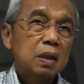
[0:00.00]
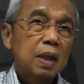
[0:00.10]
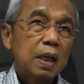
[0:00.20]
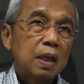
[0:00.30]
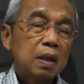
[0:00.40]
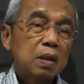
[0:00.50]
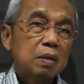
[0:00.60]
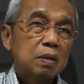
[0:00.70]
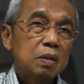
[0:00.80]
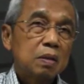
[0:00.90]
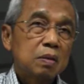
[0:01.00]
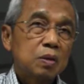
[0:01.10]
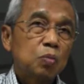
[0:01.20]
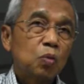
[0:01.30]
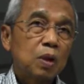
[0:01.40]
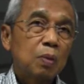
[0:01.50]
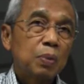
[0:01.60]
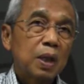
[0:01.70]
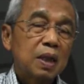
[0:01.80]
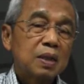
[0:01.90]
dan semuanya
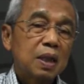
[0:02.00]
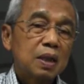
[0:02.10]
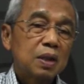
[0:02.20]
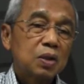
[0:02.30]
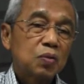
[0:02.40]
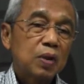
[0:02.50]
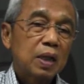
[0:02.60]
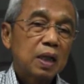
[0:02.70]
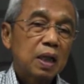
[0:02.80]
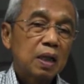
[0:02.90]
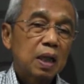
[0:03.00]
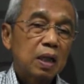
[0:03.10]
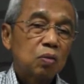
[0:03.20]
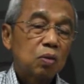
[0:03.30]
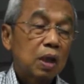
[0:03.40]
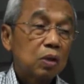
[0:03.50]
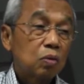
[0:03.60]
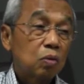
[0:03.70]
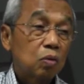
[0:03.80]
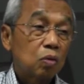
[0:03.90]
bekerja sesuai dengan
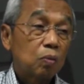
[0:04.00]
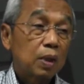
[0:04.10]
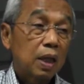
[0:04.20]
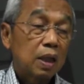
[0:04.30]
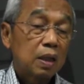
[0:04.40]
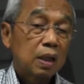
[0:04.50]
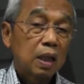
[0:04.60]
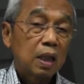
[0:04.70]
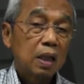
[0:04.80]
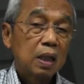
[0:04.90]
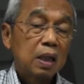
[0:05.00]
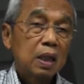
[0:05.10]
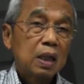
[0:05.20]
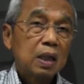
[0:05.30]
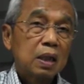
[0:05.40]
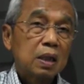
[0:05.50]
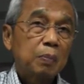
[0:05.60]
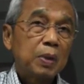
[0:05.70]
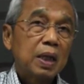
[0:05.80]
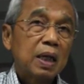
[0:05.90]
aturan-aturan hukum yang ada.
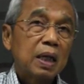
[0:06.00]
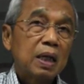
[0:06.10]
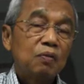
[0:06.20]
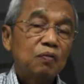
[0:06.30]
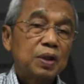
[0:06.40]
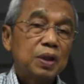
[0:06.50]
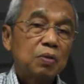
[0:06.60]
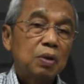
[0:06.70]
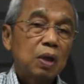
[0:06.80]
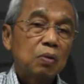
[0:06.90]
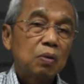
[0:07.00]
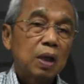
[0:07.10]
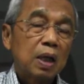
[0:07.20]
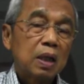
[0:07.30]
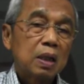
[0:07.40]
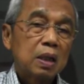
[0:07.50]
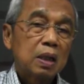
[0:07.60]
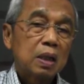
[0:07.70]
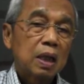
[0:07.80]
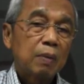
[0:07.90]
Tetapi dengan revisi undang-undang
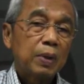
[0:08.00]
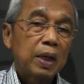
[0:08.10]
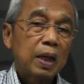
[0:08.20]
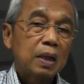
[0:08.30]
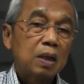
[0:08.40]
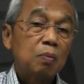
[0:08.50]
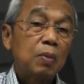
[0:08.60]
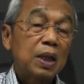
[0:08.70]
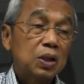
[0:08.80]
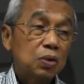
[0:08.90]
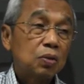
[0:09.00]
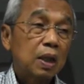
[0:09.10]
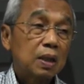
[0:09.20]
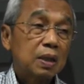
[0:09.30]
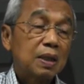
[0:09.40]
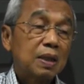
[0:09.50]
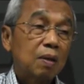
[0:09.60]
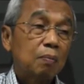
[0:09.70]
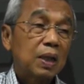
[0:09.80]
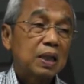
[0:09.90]
KPK termasuk
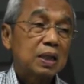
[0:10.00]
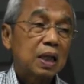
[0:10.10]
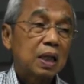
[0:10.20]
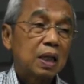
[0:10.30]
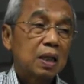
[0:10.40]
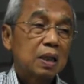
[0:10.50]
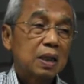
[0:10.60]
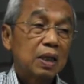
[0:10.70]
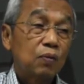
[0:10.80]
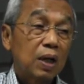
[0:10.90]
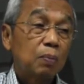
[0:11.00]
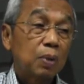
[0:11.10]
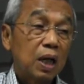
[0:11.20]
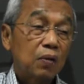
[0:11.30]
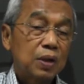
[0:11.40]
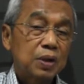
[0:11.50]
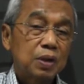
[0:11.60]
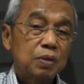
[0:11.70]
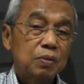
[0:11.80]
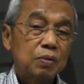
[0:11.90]
tentang pasal dewan pengawas
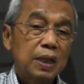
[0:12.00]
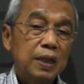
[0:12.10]
itu